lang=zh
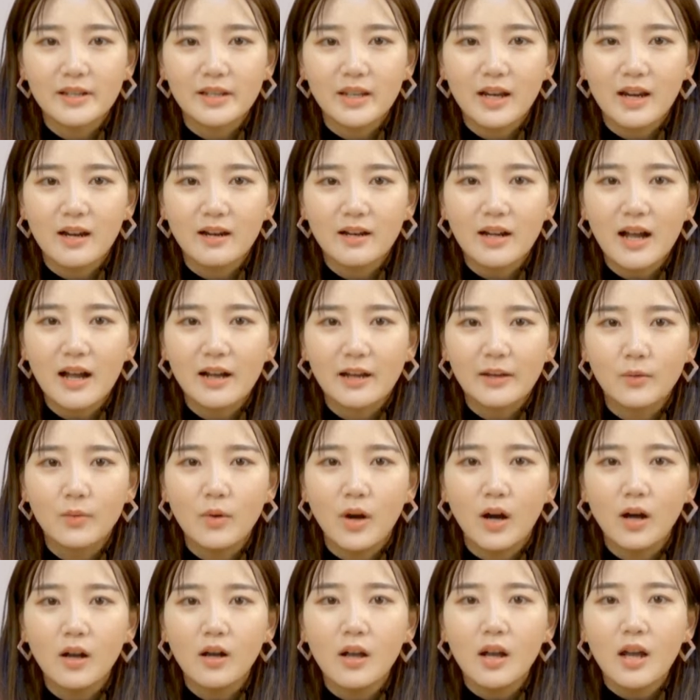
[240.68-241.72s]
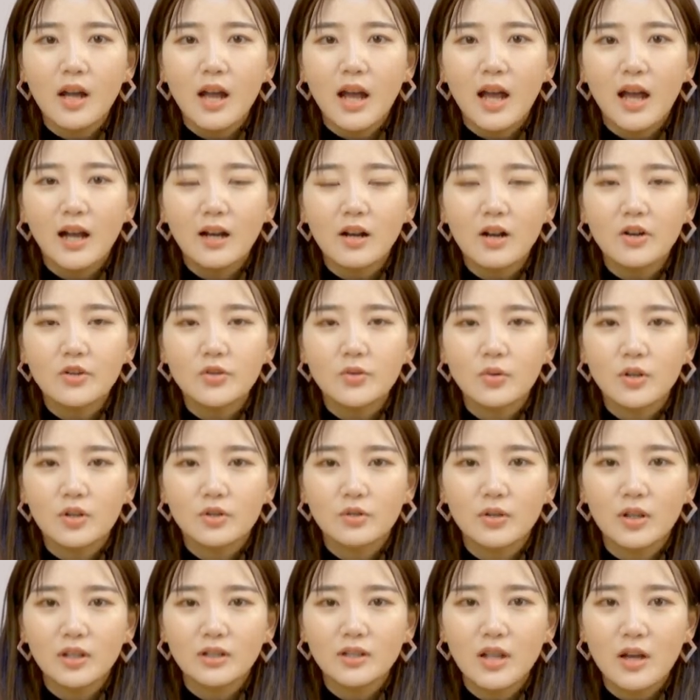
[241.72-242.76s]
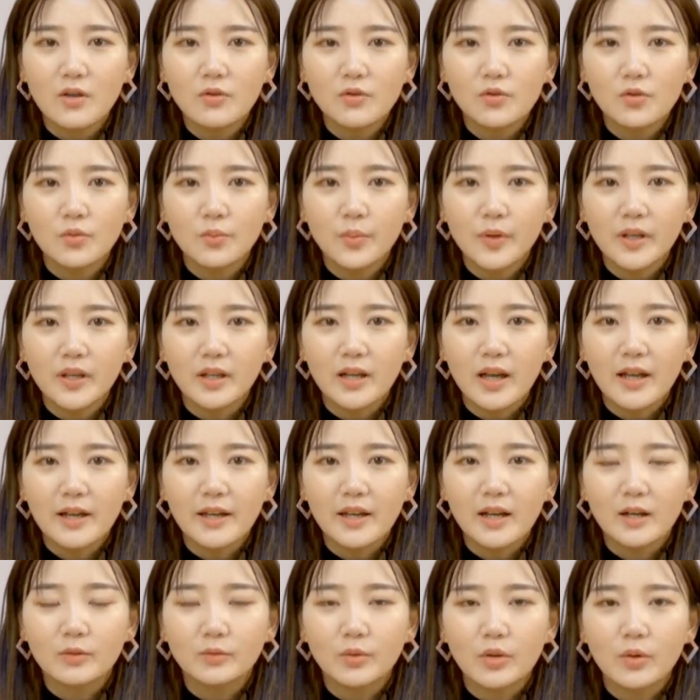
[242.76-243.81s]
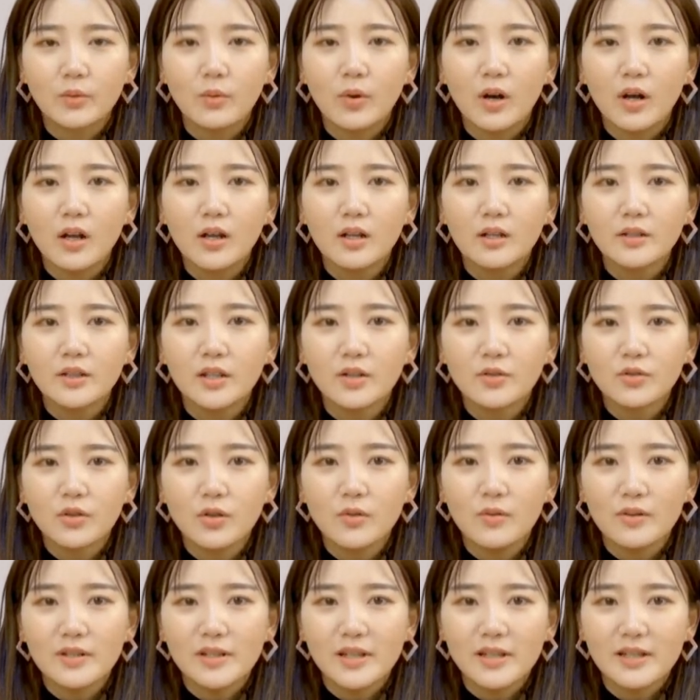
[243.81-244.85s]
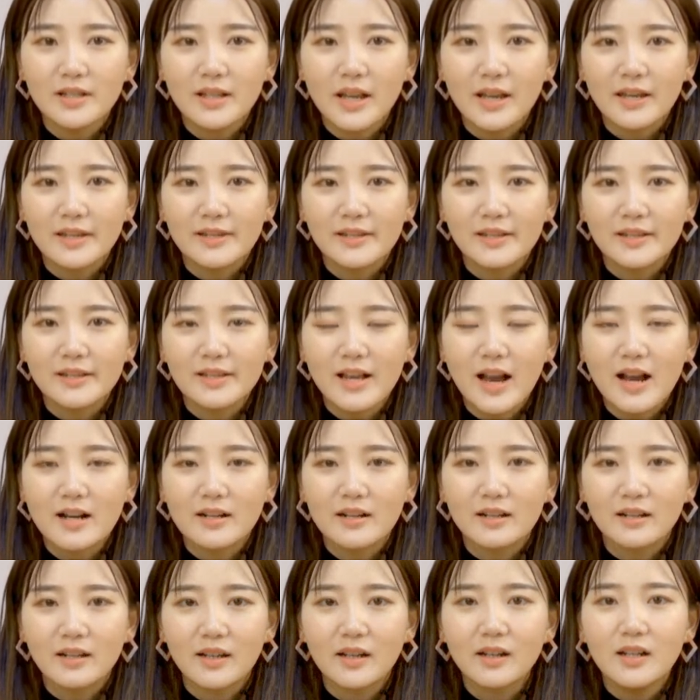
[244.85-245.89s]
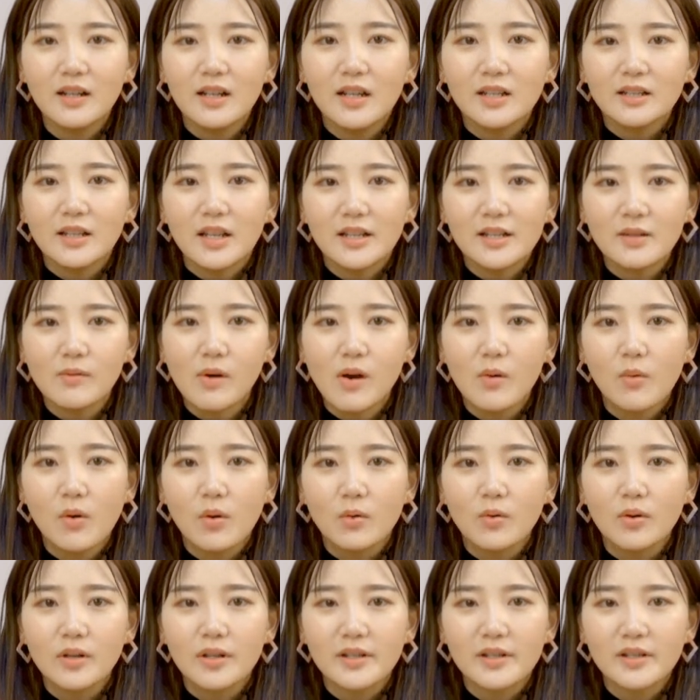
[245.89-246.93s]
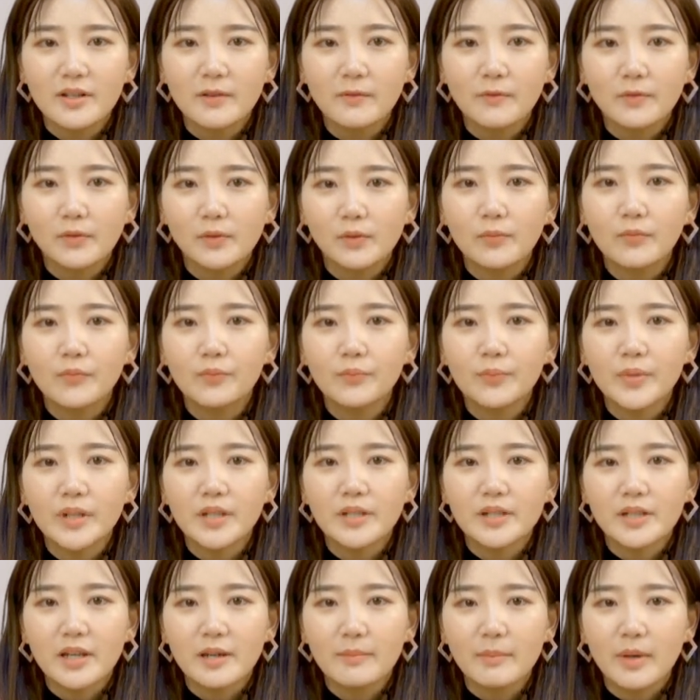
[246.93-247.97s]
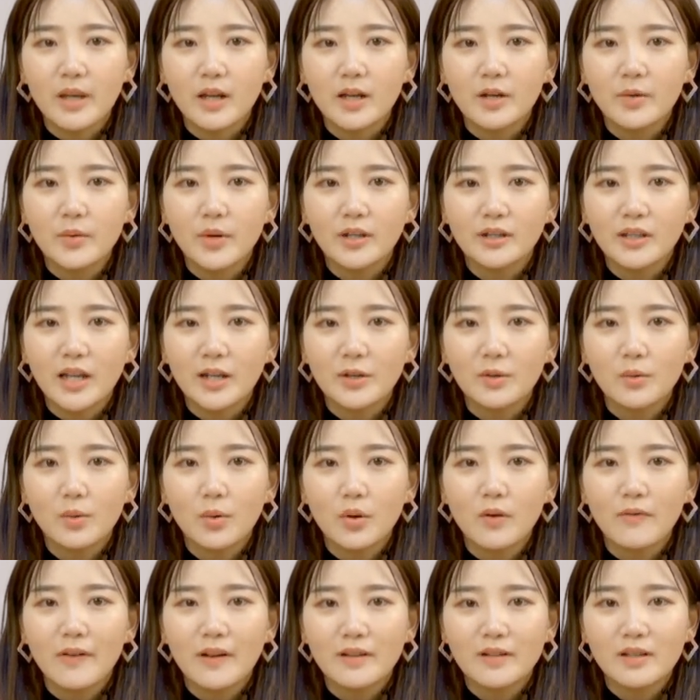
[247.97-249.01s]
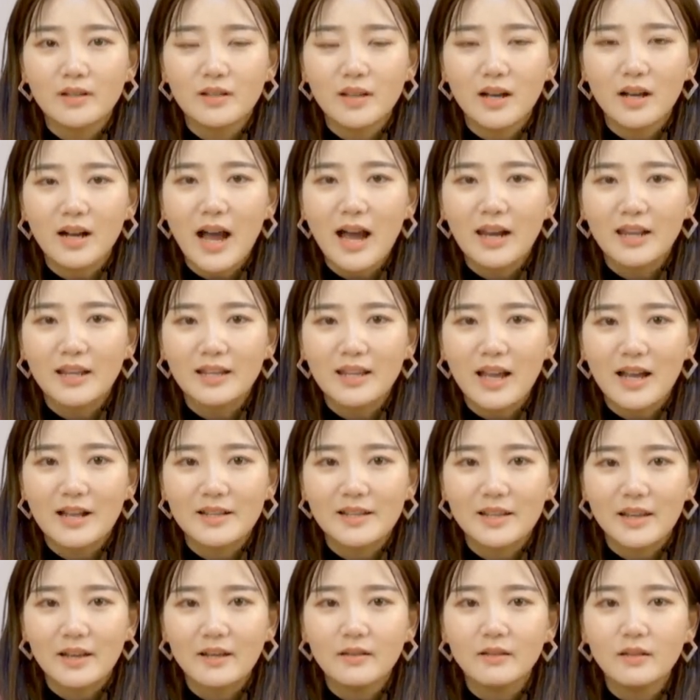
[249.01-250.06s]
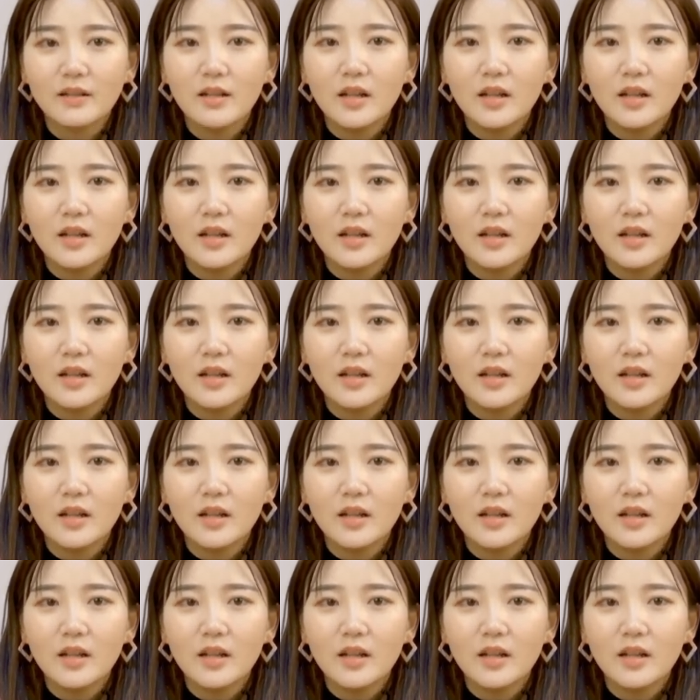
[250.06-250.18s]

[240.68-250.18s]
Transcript: 银行卡给我，还告诉我说当初不应该那样对我。听说我现在已经嫁人了，他希望我过得幸福，并且每个月他都会往这张卡里打钱。